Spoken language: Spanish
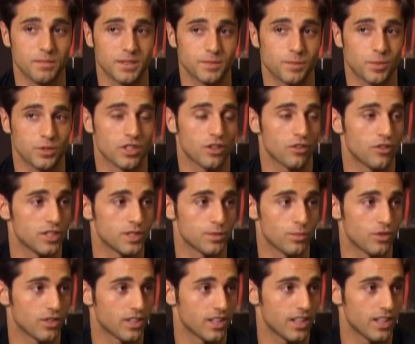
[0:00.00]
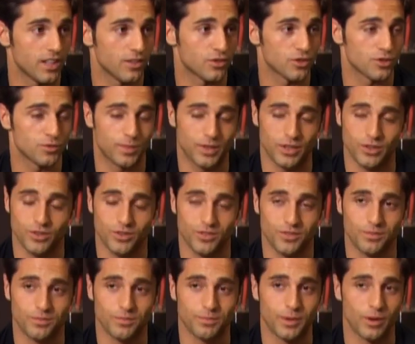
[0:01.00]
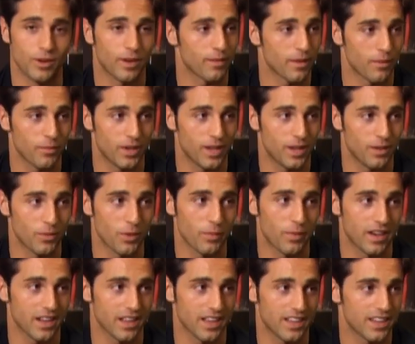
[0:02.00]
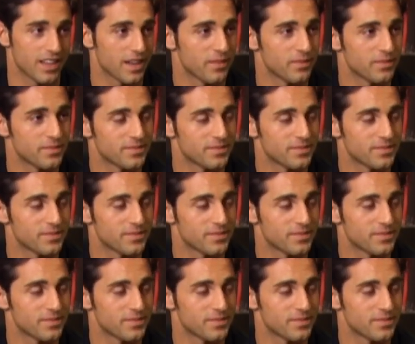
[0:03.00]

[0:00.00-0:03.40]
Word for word: más protagonismo que otros, pero Paula va muy, muy pareja a ella.